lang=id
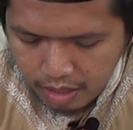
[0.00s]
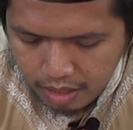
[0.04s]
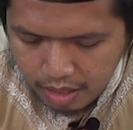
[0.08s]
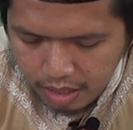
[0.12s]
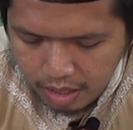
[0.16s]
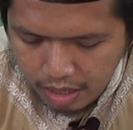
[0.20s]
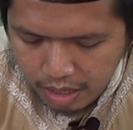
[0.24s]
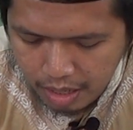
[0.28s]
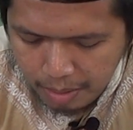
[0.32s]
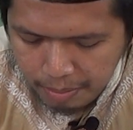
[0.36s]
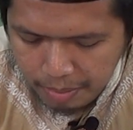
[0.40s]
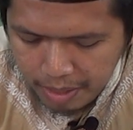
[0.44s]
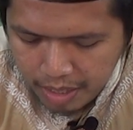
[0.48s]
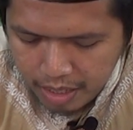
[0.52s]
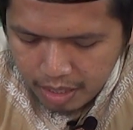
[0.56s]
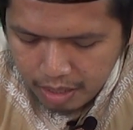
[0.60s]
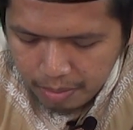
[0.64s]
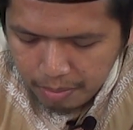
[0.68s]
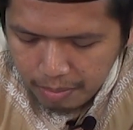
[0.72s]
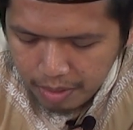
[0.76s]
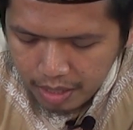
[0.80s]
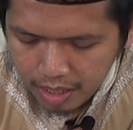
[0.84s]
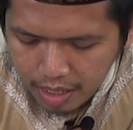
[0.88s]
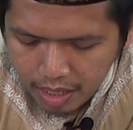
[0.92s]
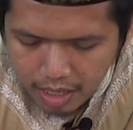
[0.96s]
Kenapa
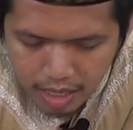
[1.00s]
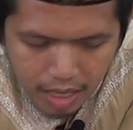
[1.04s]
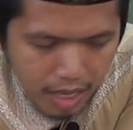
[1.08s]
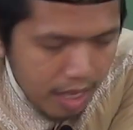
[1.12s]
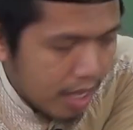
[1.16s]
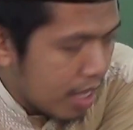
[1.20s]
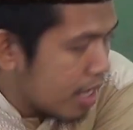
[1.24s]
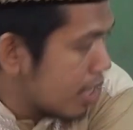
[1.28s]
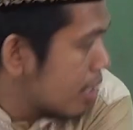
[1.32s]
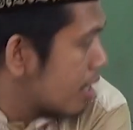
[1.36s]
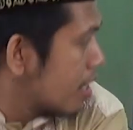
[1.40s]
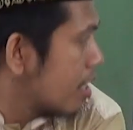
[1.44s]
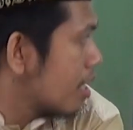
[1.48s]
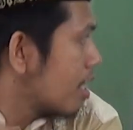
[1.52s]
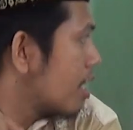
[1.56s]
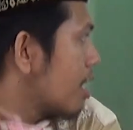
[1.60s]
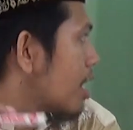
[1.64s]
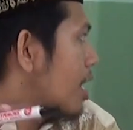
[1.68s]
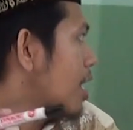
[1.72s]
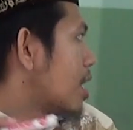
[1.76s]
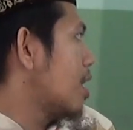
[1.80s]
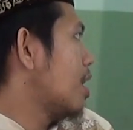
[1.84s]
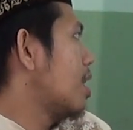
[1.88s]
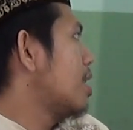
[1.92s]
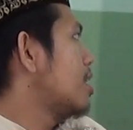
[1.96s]
demikian?
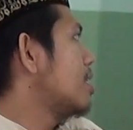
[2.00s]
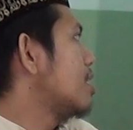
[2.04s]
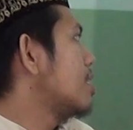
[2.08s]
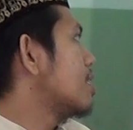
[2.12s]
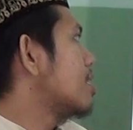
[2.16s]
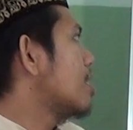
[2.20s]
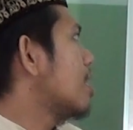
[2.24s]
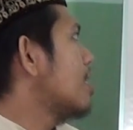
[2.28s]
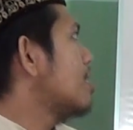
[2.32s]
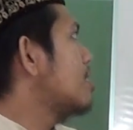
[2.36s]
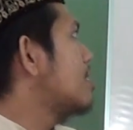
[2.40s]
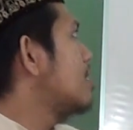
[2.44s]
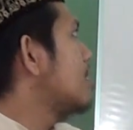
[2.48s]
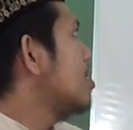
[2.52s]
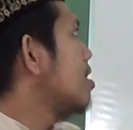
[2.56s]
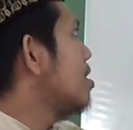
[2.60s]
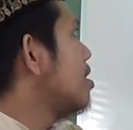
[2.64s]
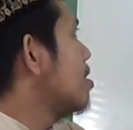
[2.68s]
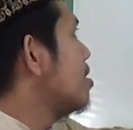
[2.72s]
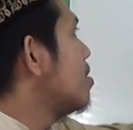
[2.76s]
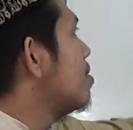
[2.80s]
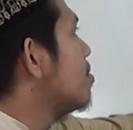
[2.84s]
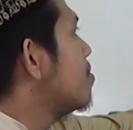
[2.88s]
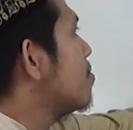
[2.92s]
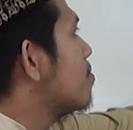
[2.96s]
Karena ini
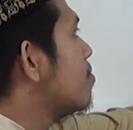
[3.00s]
tadi